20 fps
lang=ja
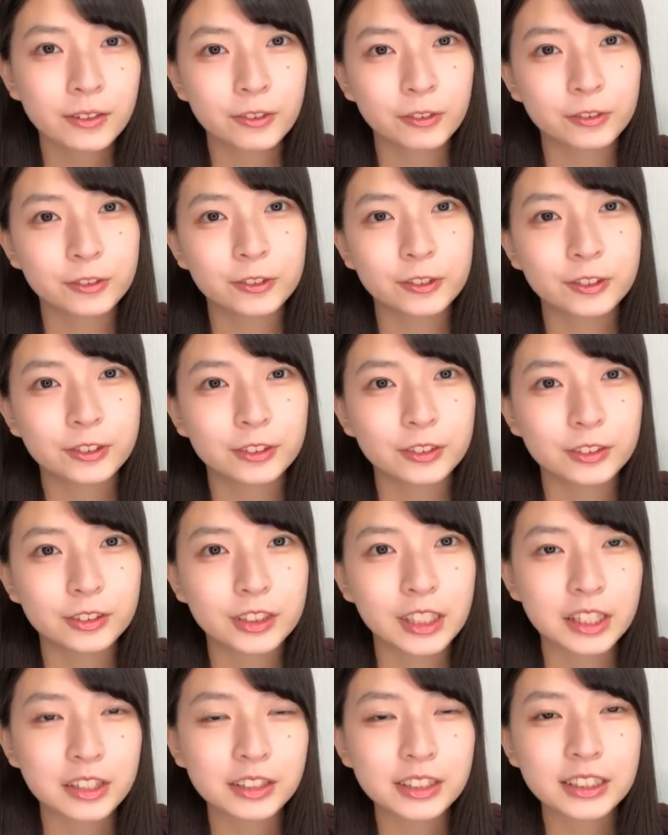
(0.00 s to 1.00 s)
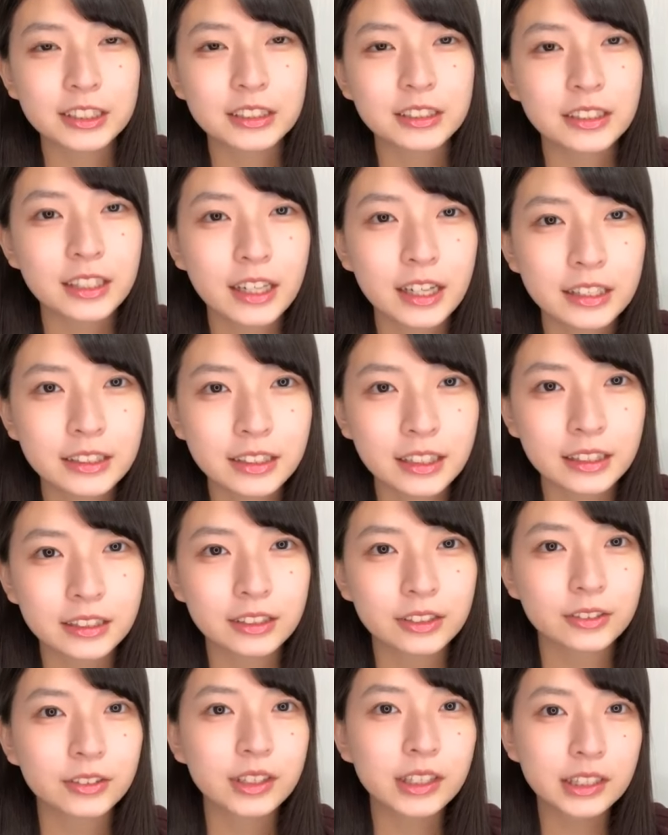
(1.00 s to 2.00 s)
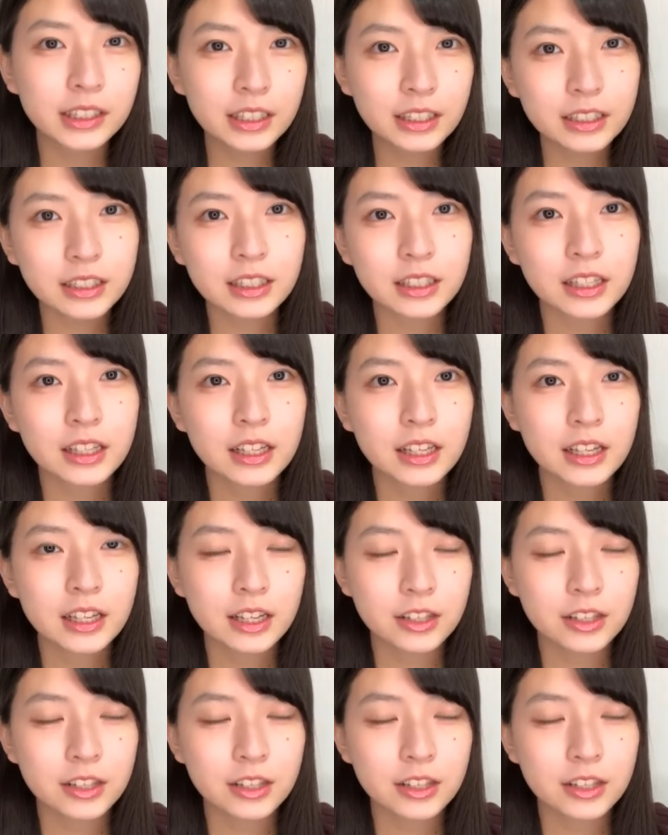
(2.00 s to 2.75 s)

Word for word: この作品に出会えたっていう方に